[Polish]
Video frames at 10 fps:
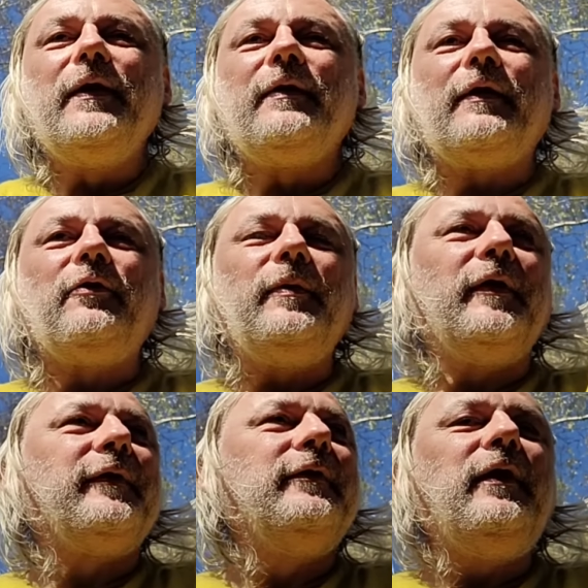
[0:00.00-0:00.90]

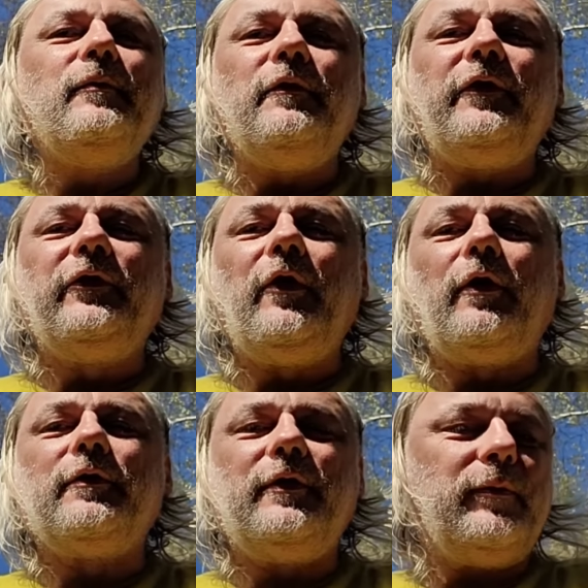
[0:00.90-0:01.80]
Natomiast nie mówi się
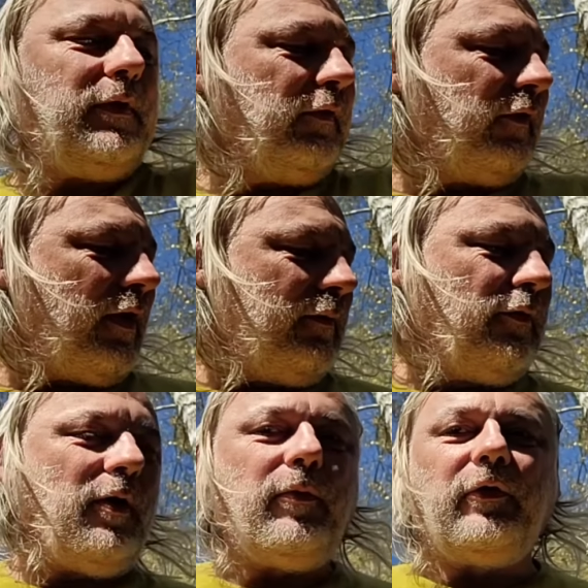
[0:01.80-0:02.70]
o tym, że
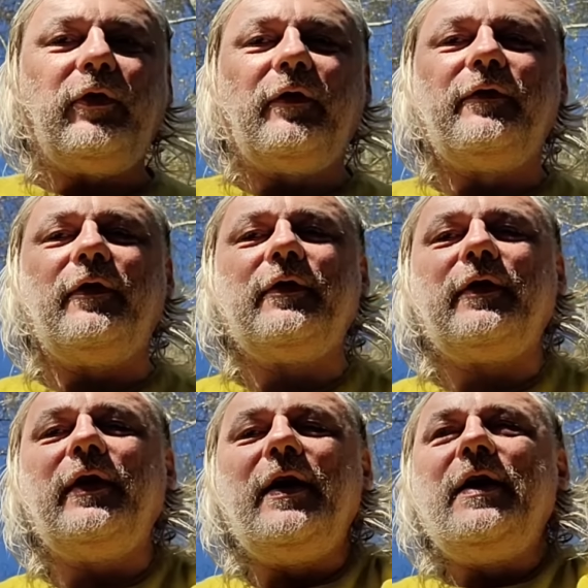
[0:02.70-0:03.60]
muchomor
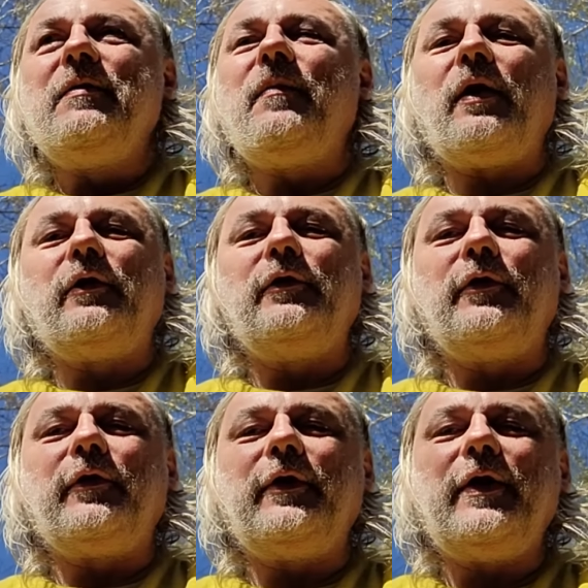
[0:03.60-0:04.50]
czerwony ma
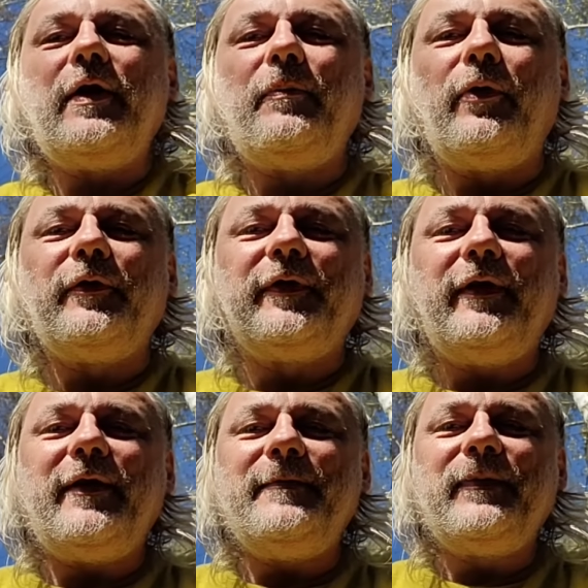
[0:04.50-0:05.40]
kolory
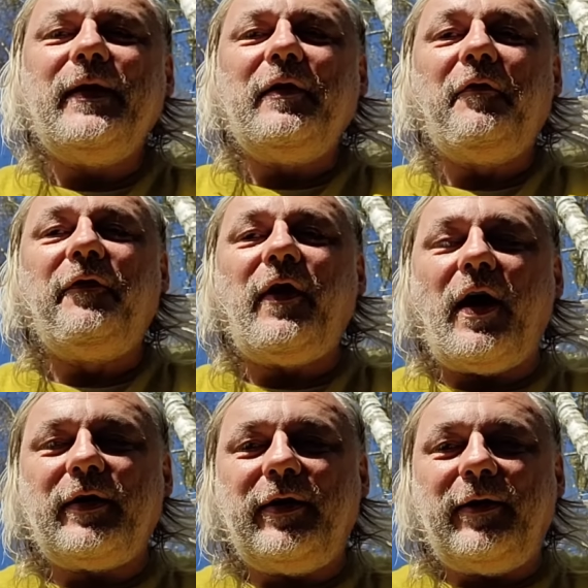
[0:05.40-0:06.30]
polskiej
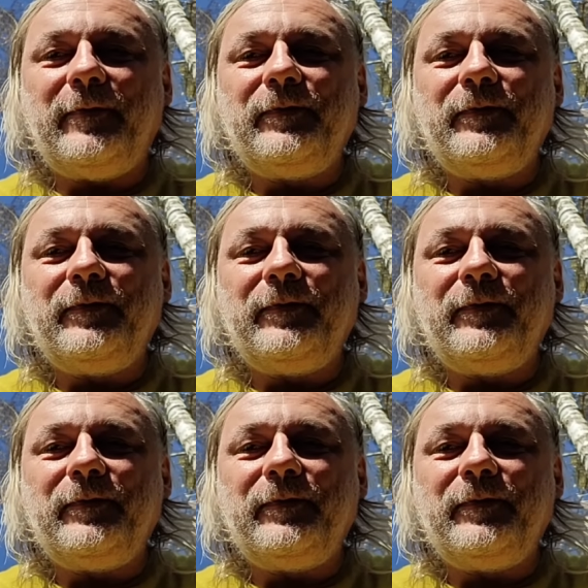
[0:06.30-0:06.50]
flagi.